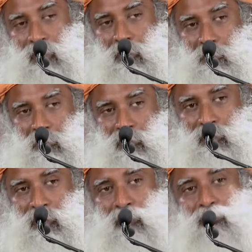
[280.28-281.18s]
того, как в
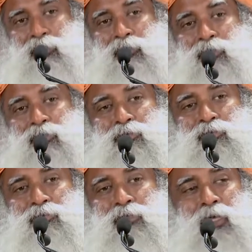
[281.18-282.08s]
вашу жизнь войдет
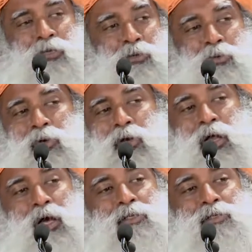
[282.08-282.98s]
такое
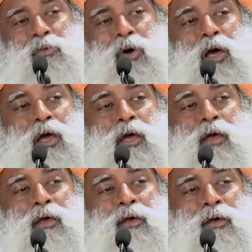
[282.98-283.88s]
переживание, вы не будете
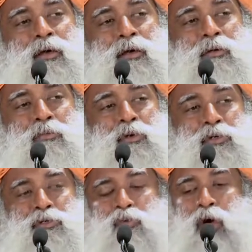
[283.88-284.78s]
спрашивать
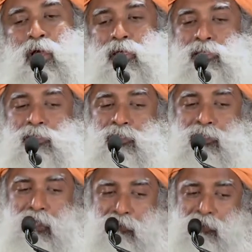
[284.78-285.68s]
«почему?». «Почему?»
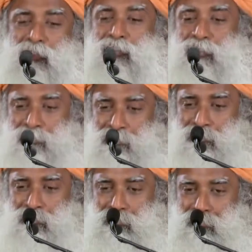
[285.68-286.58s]
не имеет значения.
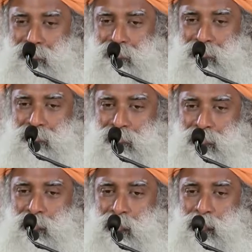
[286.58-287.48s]

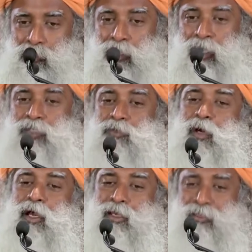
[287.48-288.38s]
Кого
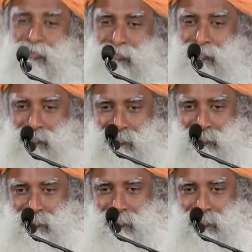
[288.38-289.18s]
волнует «почему?».